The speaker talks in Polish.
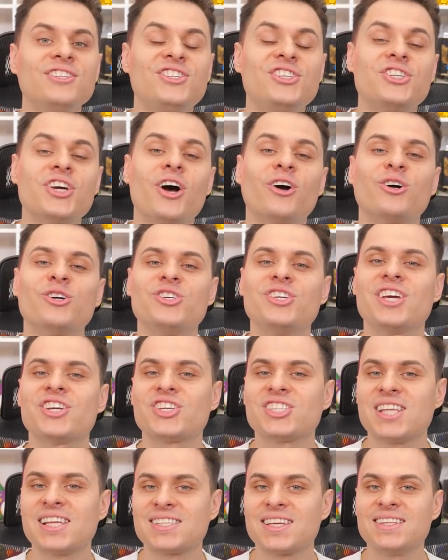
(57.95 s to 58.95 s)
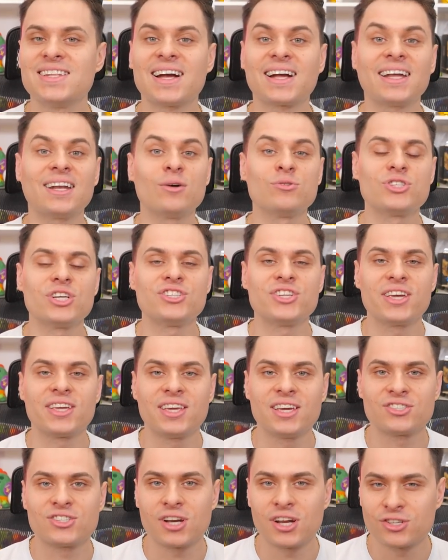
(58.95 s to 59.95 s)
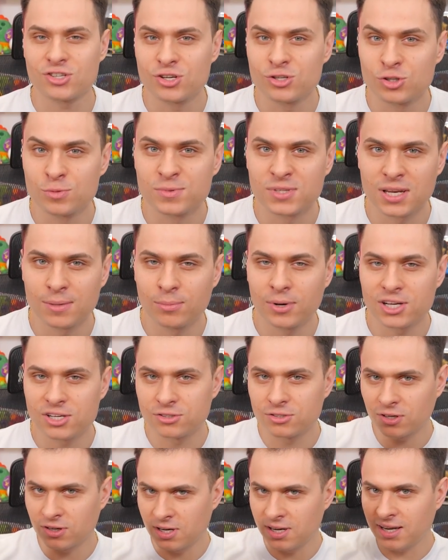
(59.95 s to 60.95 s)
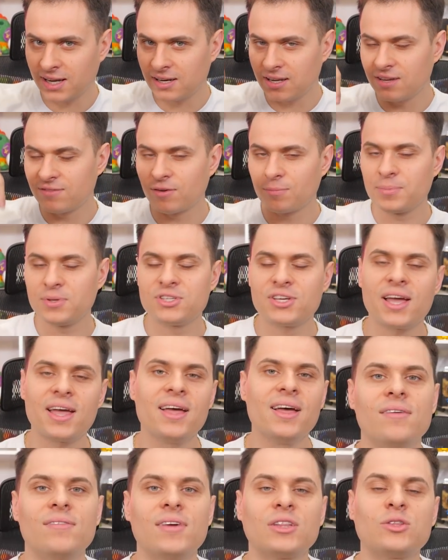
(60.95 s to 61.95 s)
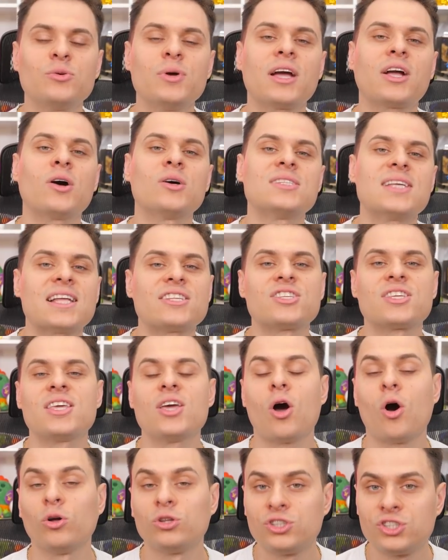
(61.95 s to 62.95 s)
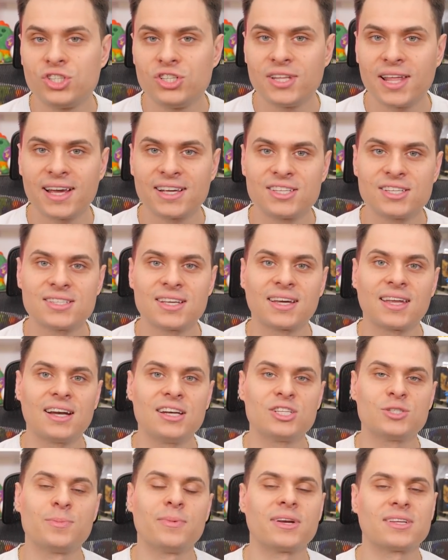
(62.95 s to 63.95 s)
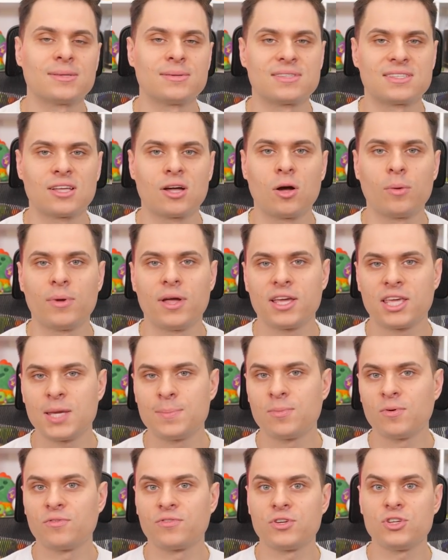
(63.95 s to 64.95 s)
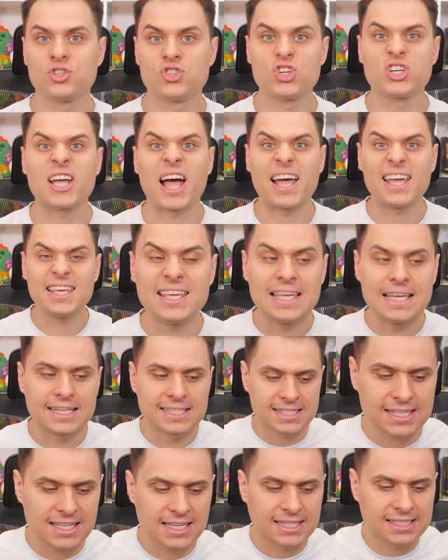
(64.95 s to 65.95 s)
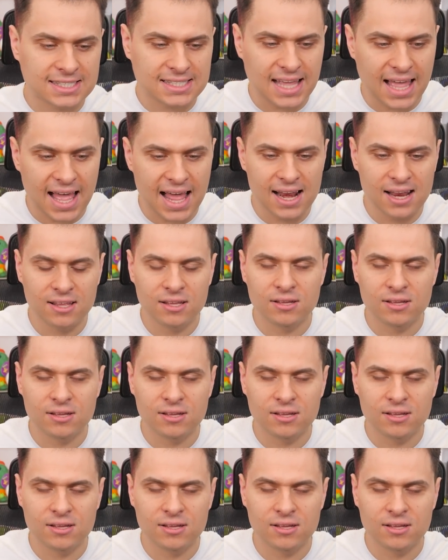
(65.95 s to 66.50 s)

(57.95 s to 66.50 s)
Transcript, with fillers: Dzisiaj o godzinie 16 na kanał JJK, jeżeli jeszcze nie subskrybujesz, to klikaj link w opisie. Latuje kozacki odcinek, gdzie zagraliśmy razem z całą ekipą Chińczyka XXL,